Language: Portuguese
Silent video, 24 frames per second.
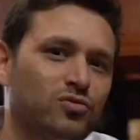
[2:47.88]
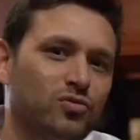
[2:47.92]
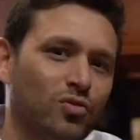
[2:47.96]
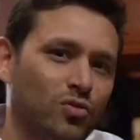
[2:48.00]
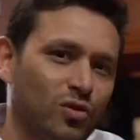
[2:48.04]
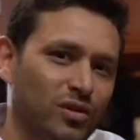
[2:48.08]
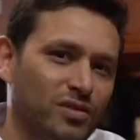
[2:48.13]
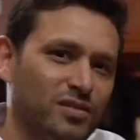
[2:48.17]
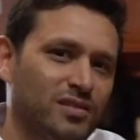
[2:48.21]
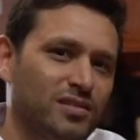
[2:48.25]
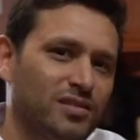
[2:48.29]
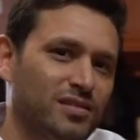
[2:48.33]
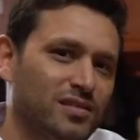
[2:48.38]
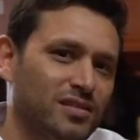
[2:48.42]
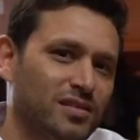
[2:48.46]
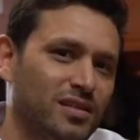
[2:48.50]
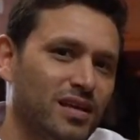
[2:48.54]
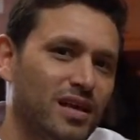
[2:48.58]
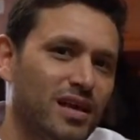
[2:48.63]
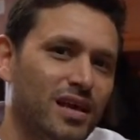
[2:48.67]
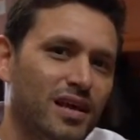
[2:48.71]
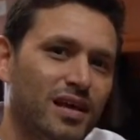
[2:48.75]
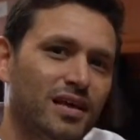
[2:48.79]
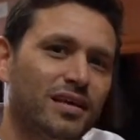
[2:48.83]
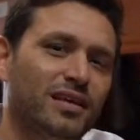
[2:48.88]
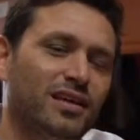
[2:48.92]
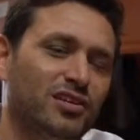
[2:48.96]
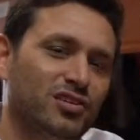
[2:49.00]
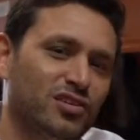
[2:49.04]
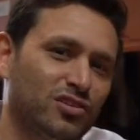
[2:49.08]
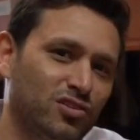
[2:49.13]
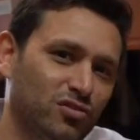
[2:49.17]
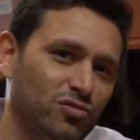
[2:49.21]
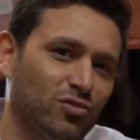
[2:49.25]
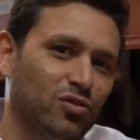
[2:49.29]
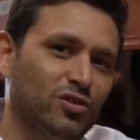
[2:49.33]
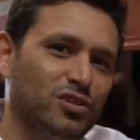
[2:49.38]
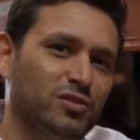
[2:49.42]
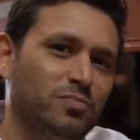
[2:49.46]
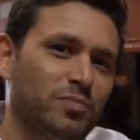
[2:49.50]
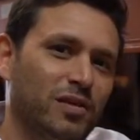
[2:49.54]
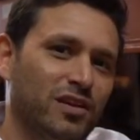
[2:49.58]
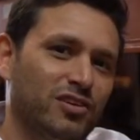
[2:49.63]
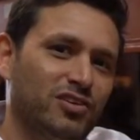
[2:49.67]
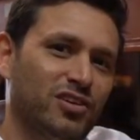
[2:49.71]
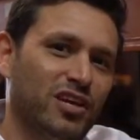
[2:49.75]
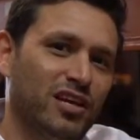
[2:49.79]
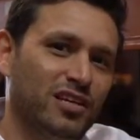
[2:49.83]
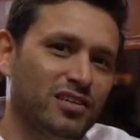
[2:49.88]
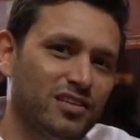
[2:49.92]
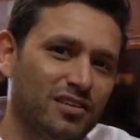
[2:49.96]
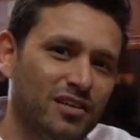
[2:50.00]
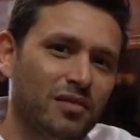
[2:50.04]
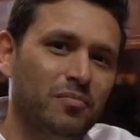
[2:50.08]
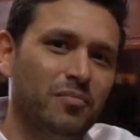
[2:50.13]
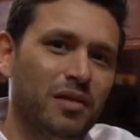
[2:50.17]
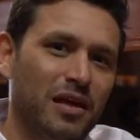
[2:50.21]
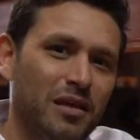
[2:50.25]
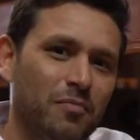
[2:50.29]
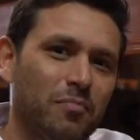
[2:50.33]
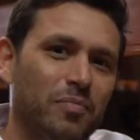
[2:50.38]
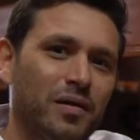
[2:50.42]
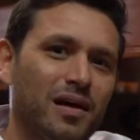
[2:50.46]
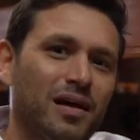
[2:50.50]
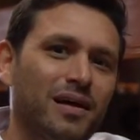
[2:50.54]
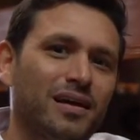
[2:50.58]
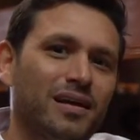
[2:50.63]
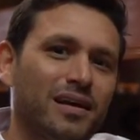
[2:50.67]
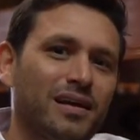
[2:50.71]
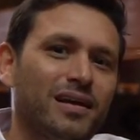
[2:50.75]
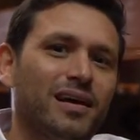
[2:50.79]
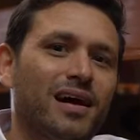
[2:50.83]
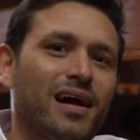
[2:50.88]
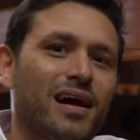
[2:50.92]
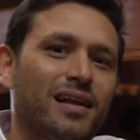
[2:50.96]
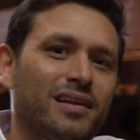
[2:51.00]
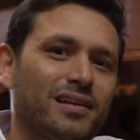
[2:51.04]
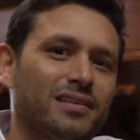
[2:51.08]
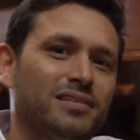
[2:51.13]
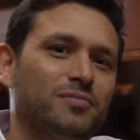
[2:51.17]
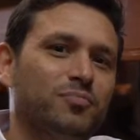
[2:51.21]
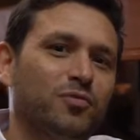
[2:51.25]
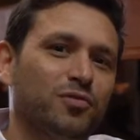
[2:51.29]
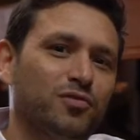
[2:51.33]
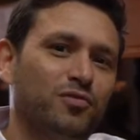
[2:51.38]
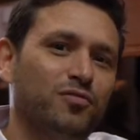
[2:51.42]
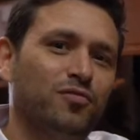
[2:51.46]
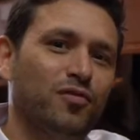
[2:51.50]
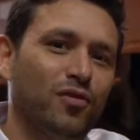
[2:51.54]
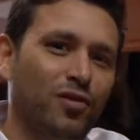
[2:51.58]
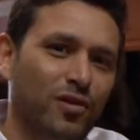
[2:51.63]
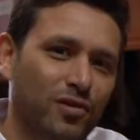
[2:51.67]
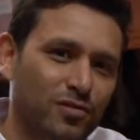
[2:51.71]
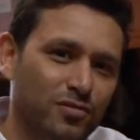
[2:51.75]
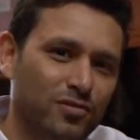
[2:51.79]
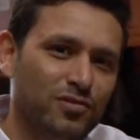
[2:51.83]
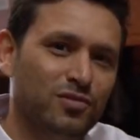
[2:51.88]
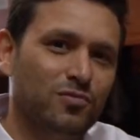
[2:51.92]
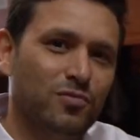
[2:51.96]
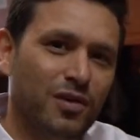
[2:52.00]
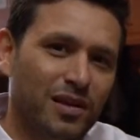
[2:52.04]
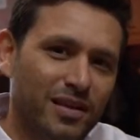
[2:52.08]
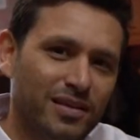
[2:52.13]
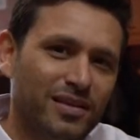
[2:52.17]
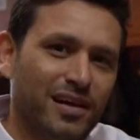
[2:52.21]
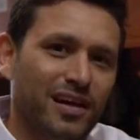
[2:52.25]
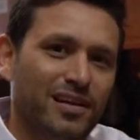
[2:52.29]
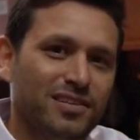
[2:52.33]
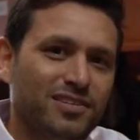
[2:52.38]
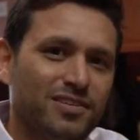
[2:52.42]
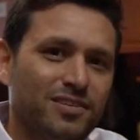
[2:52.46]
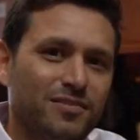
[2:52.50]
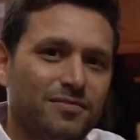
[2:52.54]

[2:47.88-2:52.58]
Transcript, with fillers: doces que a gente trouxe para a gente também para agregar nesse portfólio de qualidade.